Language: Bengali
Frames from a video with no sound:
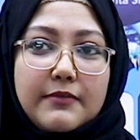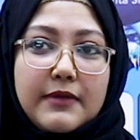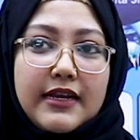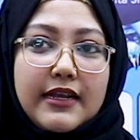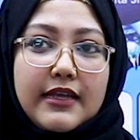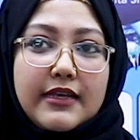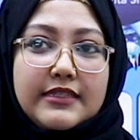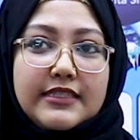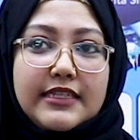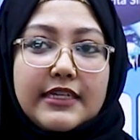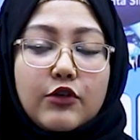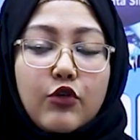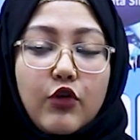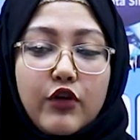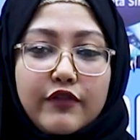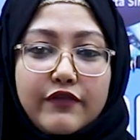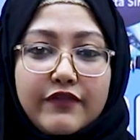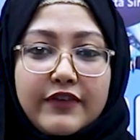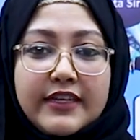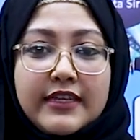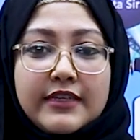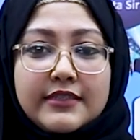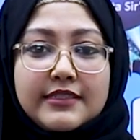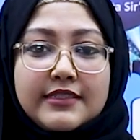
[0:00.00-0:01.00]
মানে যে
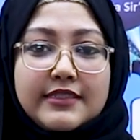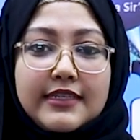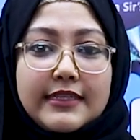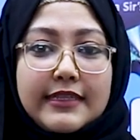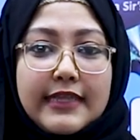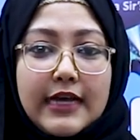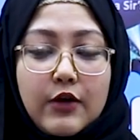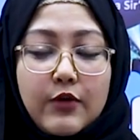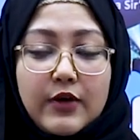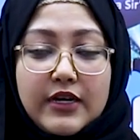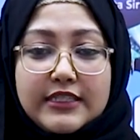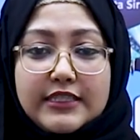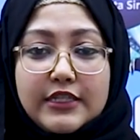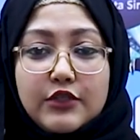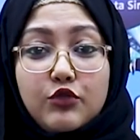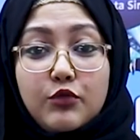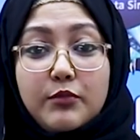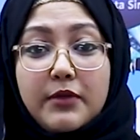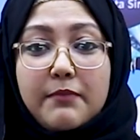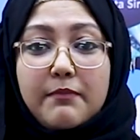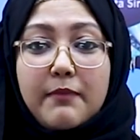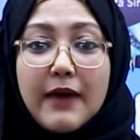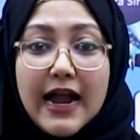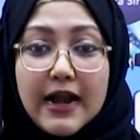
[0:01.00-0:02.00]
কনফিডেন্সটা দেওয়া যে
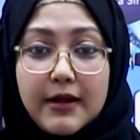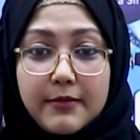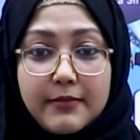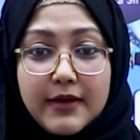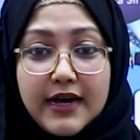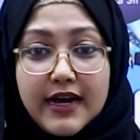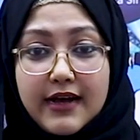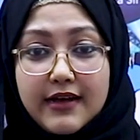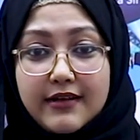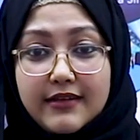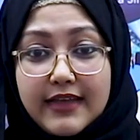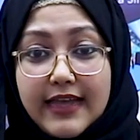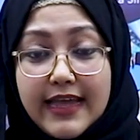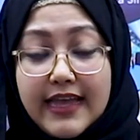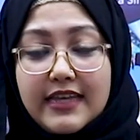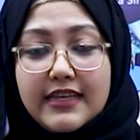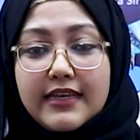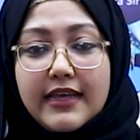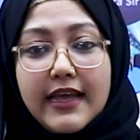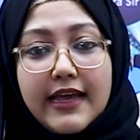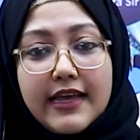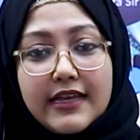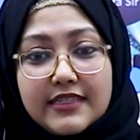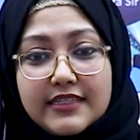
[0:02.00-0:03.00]
তুমি পারবা এই
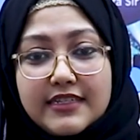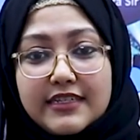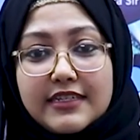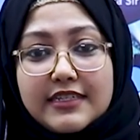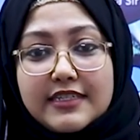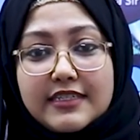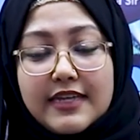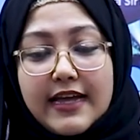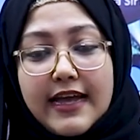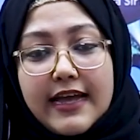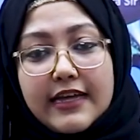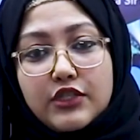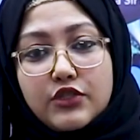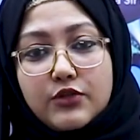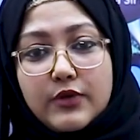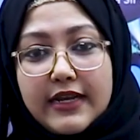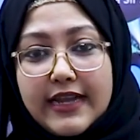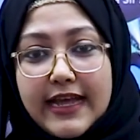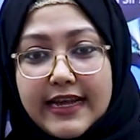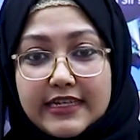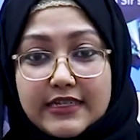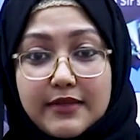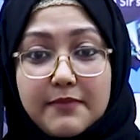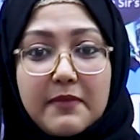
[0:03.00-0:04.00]
এই জিনিসটা
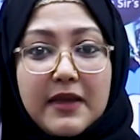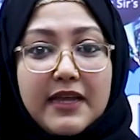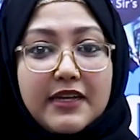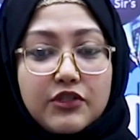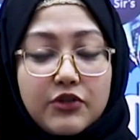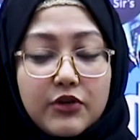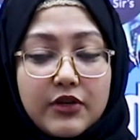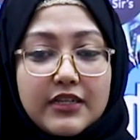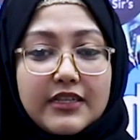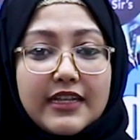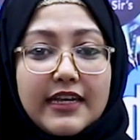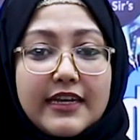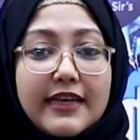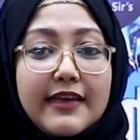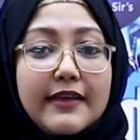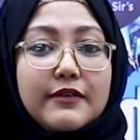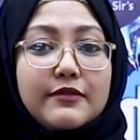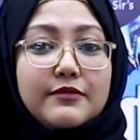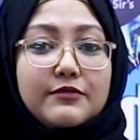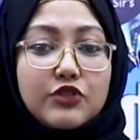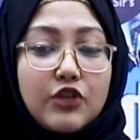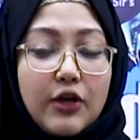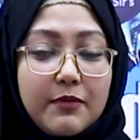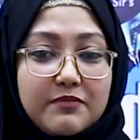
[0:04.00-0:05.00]
অ্যাকচুয়ালি একটা মেন্টরের থেকে
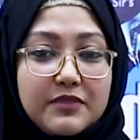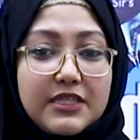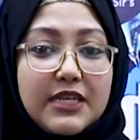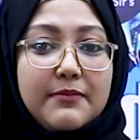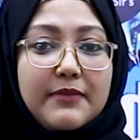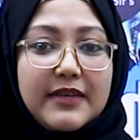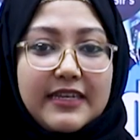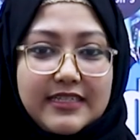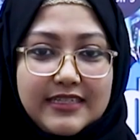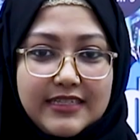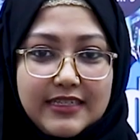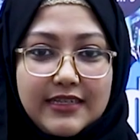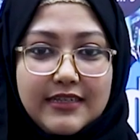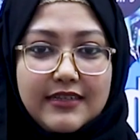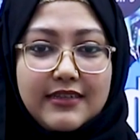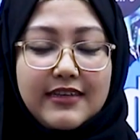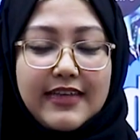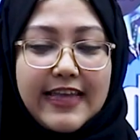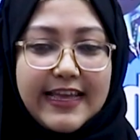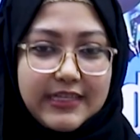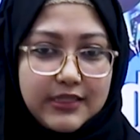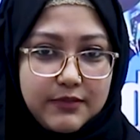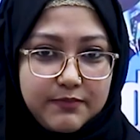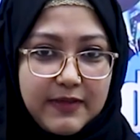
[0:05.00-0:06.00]
সবচেয়ে বেশি
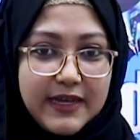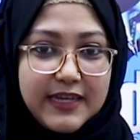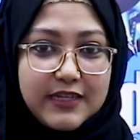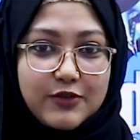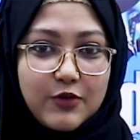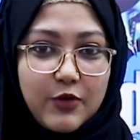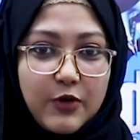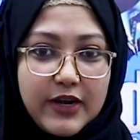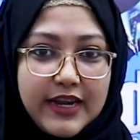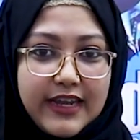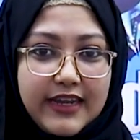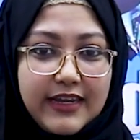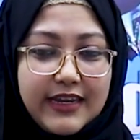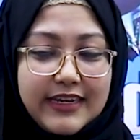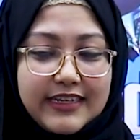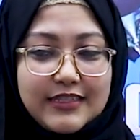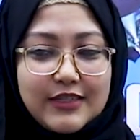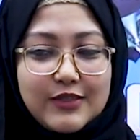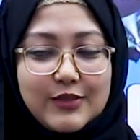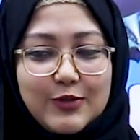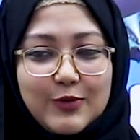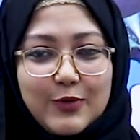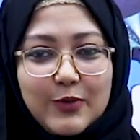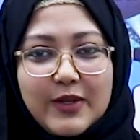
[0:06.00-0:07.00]
এক্সপেক্ট করে
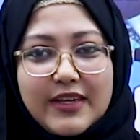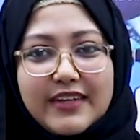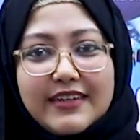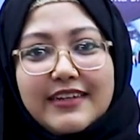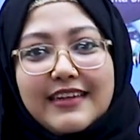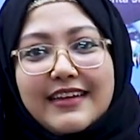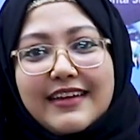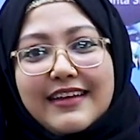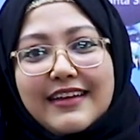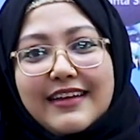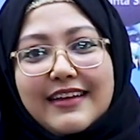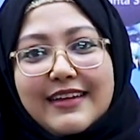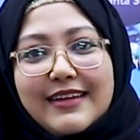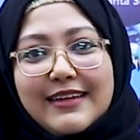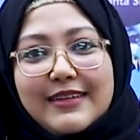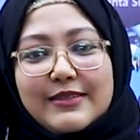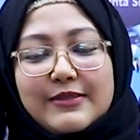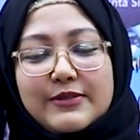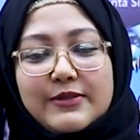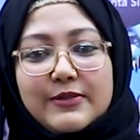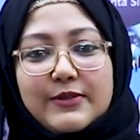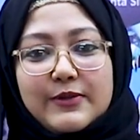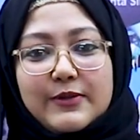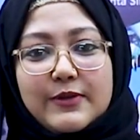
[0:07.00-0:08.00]
দ্য স্টুডেন্ট
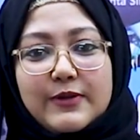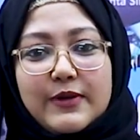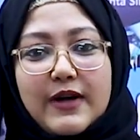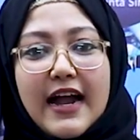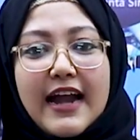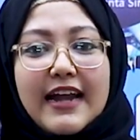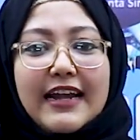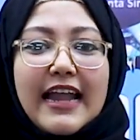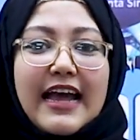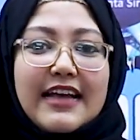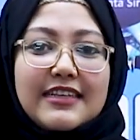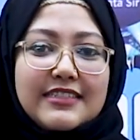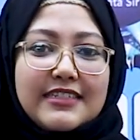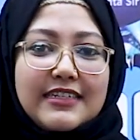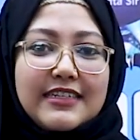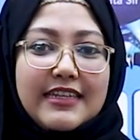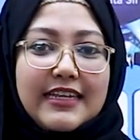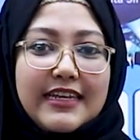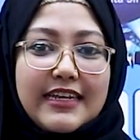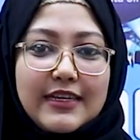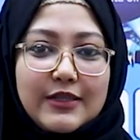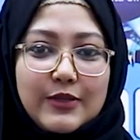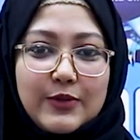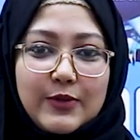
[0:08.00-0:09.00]
সো আর লাস্টের
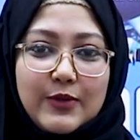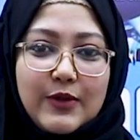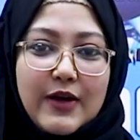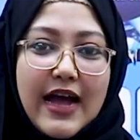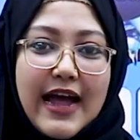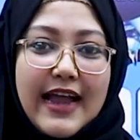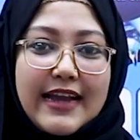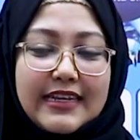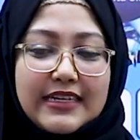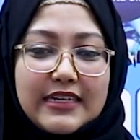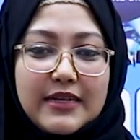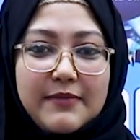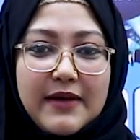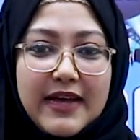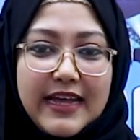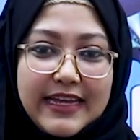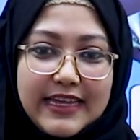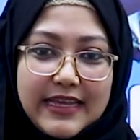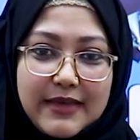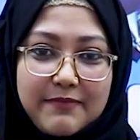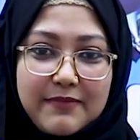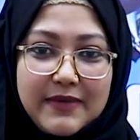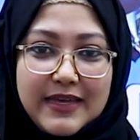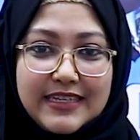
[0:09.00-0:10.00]
দিকে তো আরেকটা
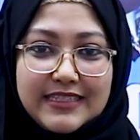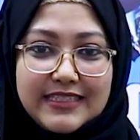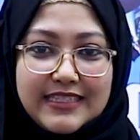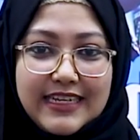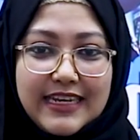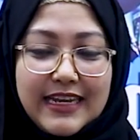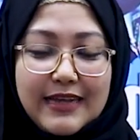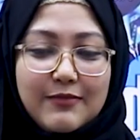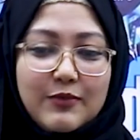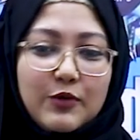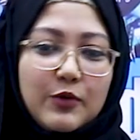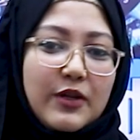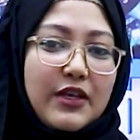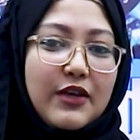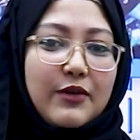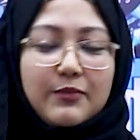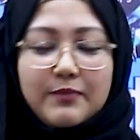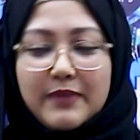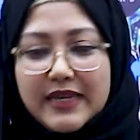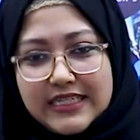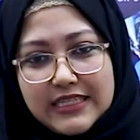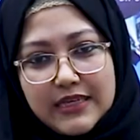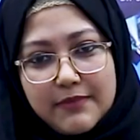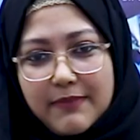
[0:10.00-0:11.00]
ভাইকে পেয়েছিলাম উনি
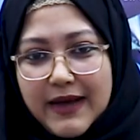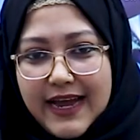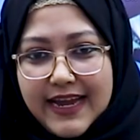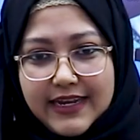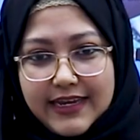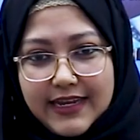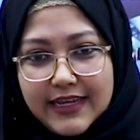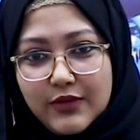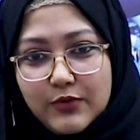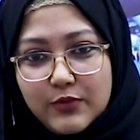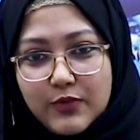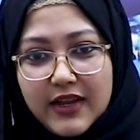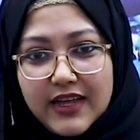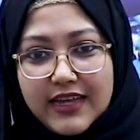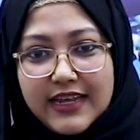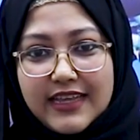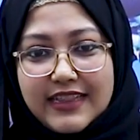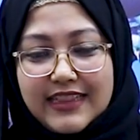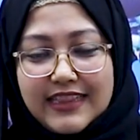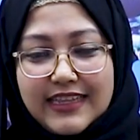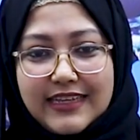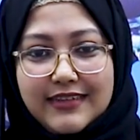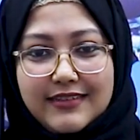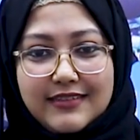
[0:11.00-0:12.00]
বেশি পাই নাই ওনাকে
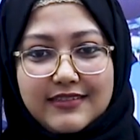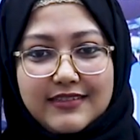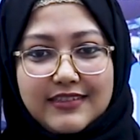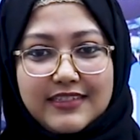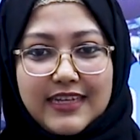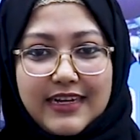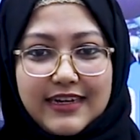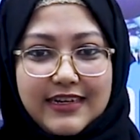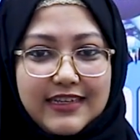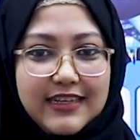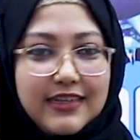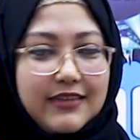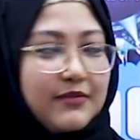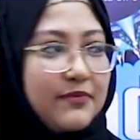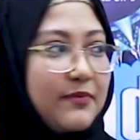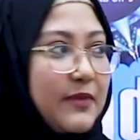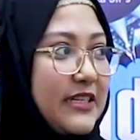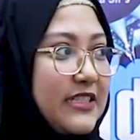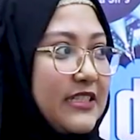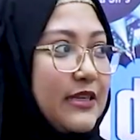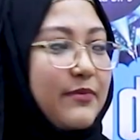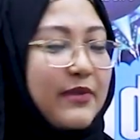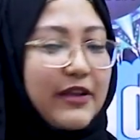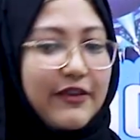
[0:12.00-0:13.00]
তিন চার দিন
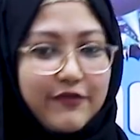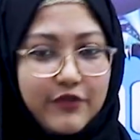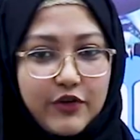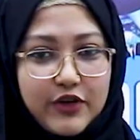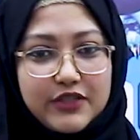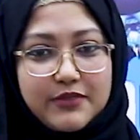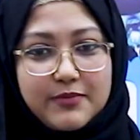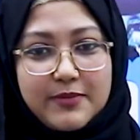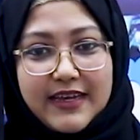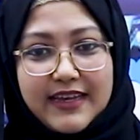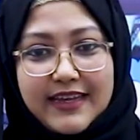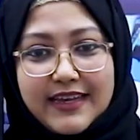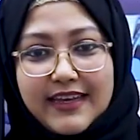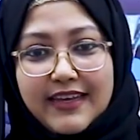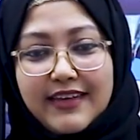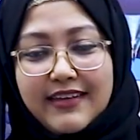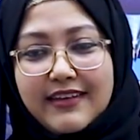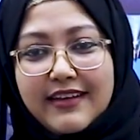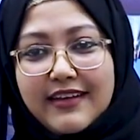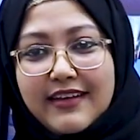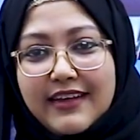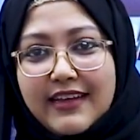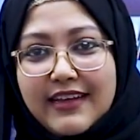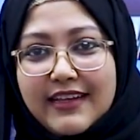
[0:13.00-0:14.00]
পেয়েছিলাম রেফয়েস ভাইকে
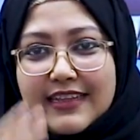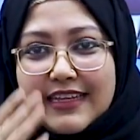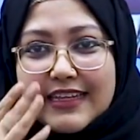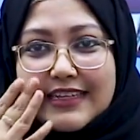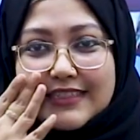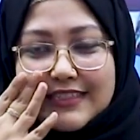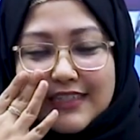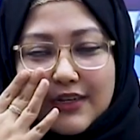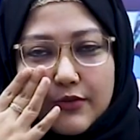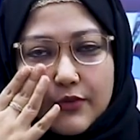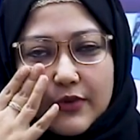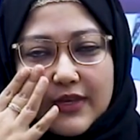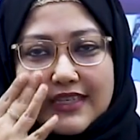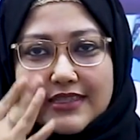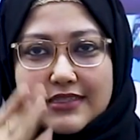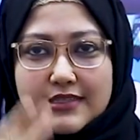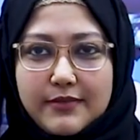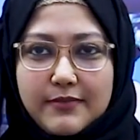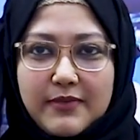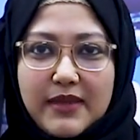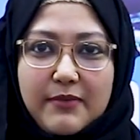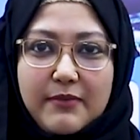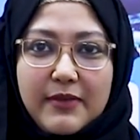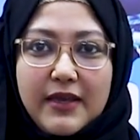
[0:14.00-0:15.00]
তিন চার উইকস
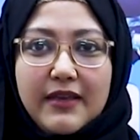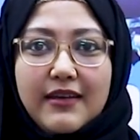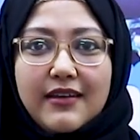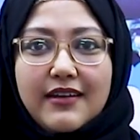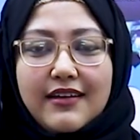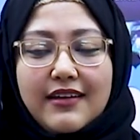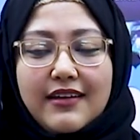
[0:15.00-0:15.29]
মেবি